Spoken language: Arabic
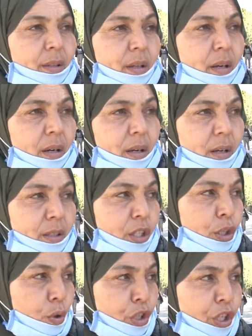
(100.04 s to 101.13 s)

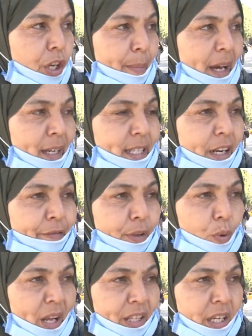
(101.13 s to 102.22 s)
29 آه، مارس
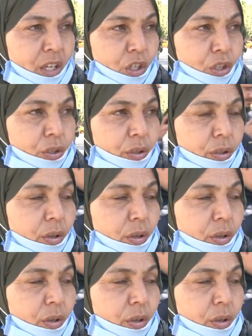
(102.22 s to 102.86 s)
2011